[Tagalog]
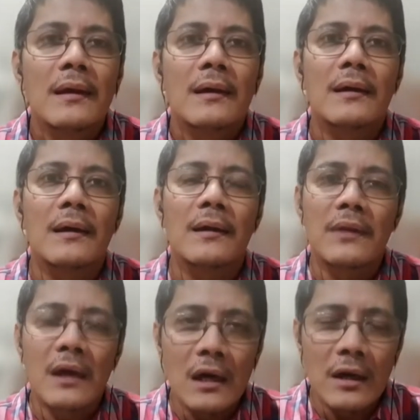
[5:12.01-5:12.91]
uh, they
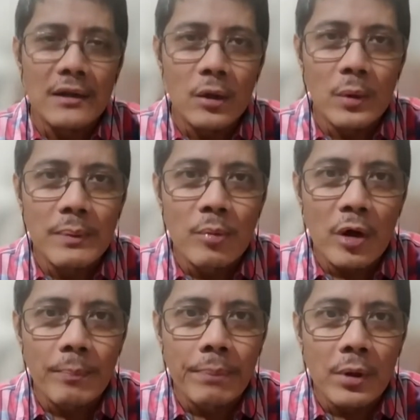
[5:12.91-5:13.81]
are they will be more
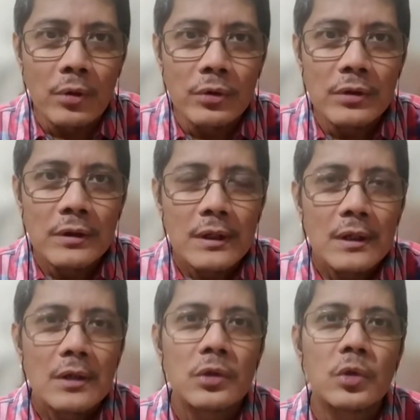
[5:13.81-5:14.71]
prone
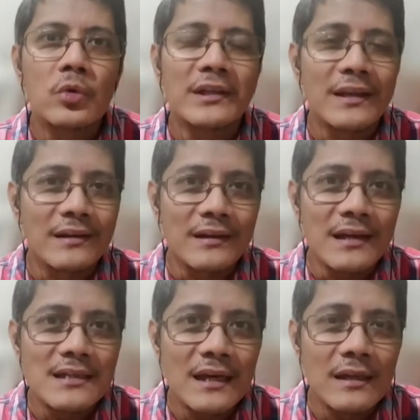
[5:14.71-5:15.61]
to a decrease
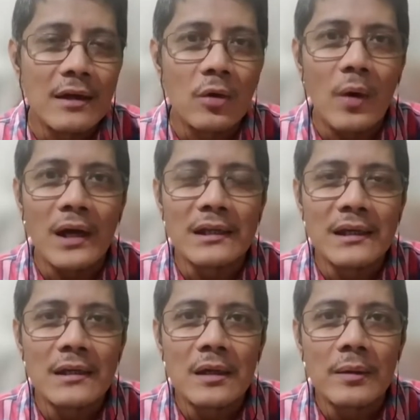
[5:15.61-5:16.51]
in the quality ng